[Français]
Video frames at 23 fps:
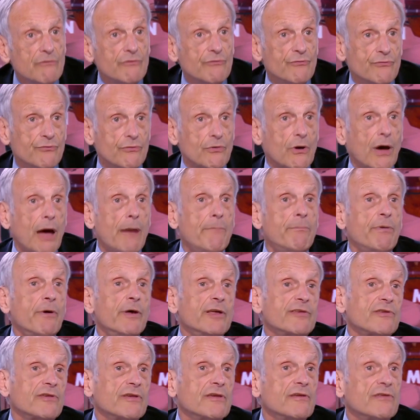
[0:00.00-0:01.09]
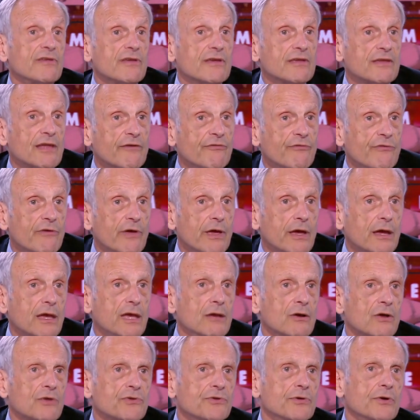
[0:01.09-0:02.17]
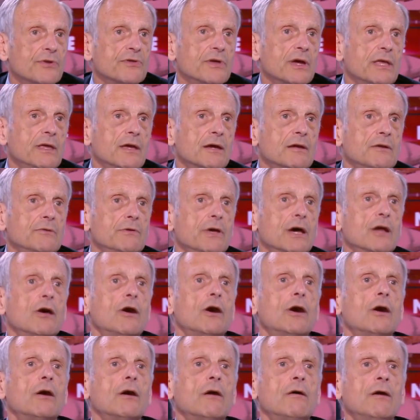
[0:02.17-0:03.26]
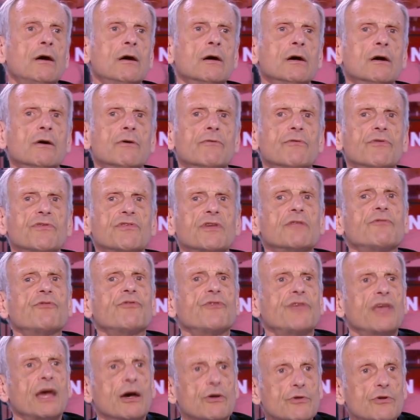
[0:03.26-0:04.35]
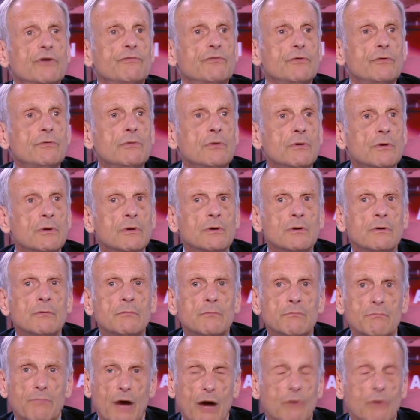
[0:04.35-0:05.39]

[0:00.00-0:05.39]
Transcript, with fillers: veut ramasser ses affaires, et il entend derrière lui Alors, vous êtes fier de vous bah